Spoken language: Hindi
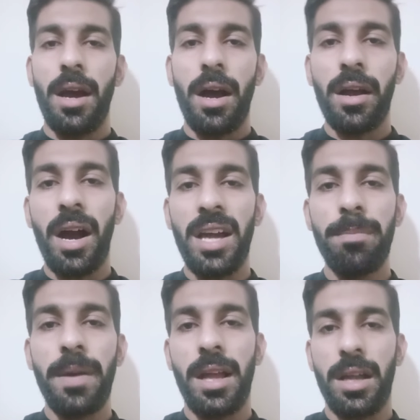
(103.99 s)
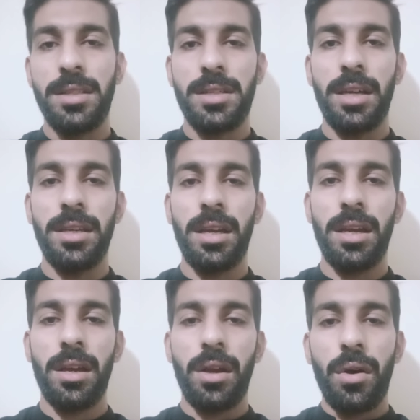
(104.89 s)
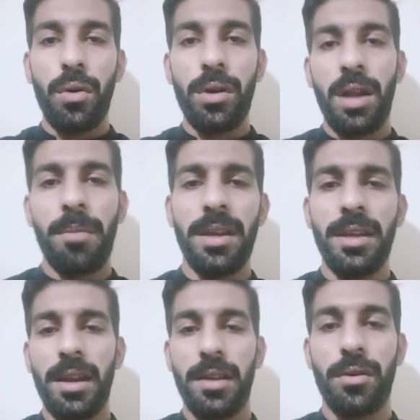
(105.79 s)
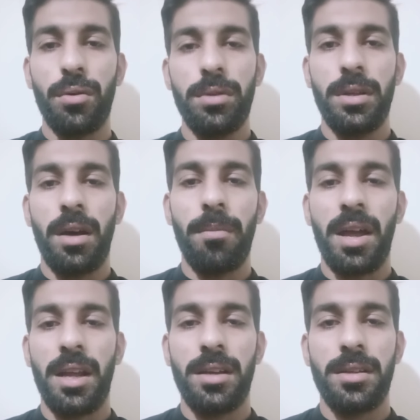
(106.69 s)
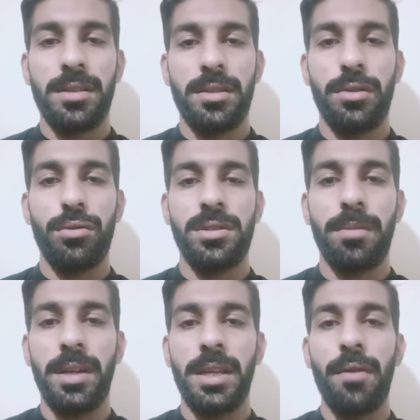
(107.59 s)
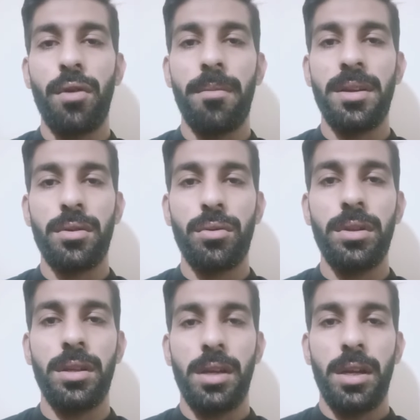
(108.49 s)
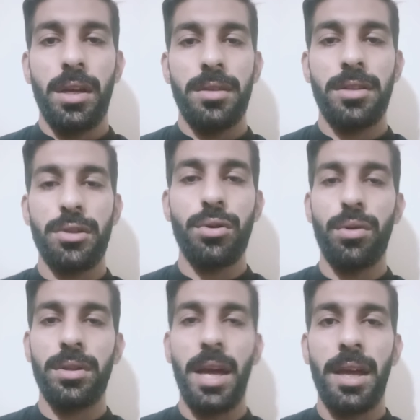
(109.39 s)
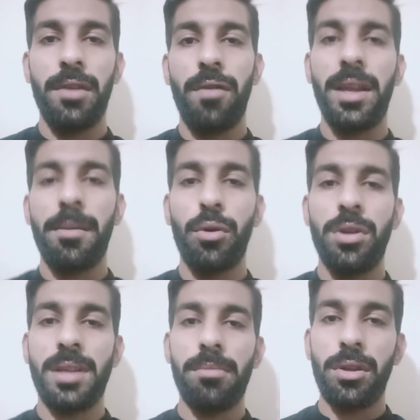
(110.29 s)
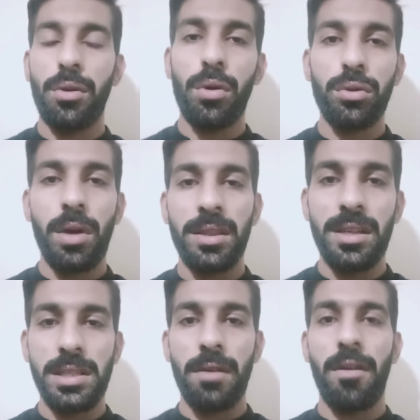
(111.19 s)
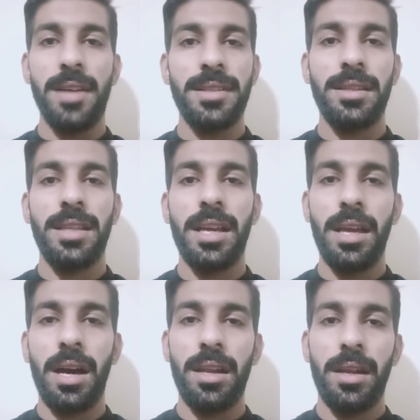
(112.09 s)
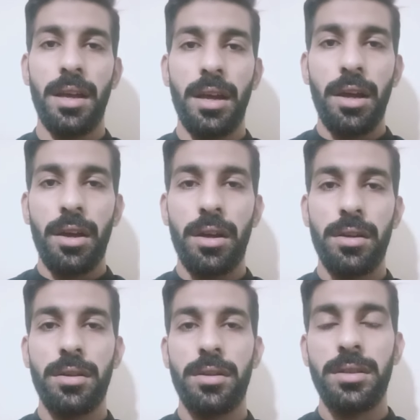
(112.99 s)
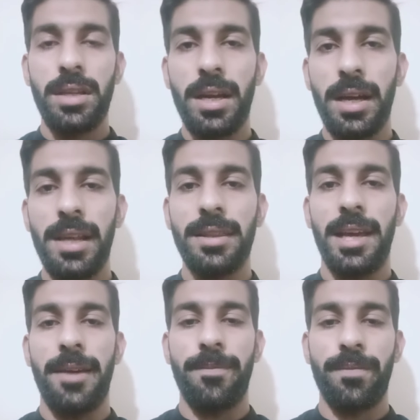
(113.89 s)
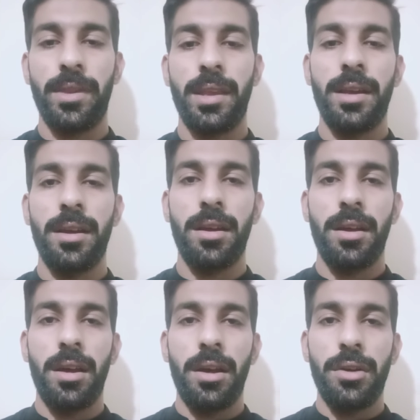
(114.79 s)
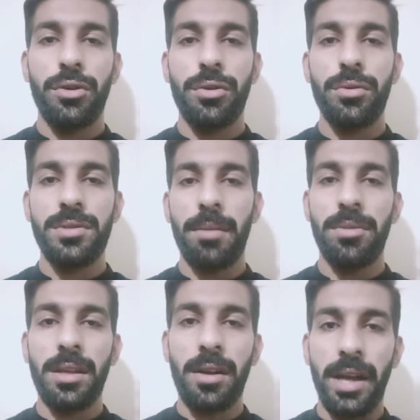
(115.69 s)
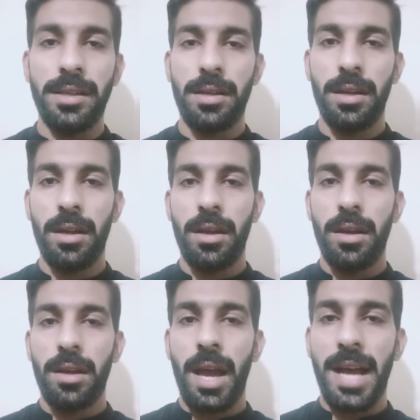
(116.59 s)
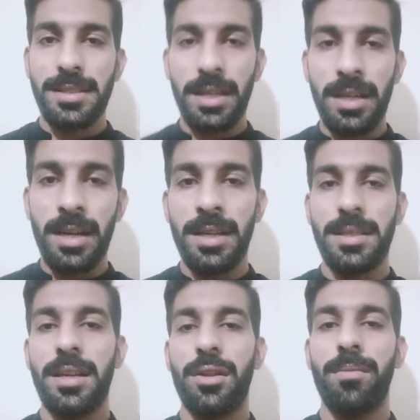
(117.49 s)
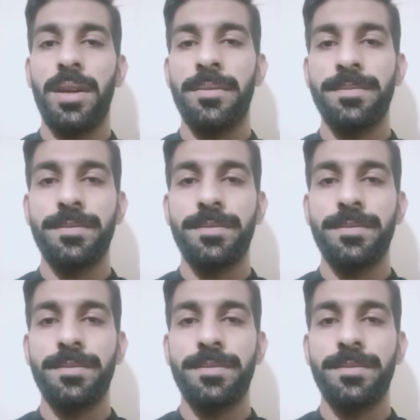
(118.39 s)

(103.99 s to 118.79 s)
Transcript: आगाही फैलानी चाहिए और हमें यार खुद हमारा जो ज़मीर है वो हमें खुद झंझोड़ता है इफ़ आई एम डूइंग समथिंग रॉन्ग तो अंदर से आवाज़ आती है कि यार ये गलत है यू शूड डू समथिंग राइट ऐसा नहीं करना चाहिए तुम्हें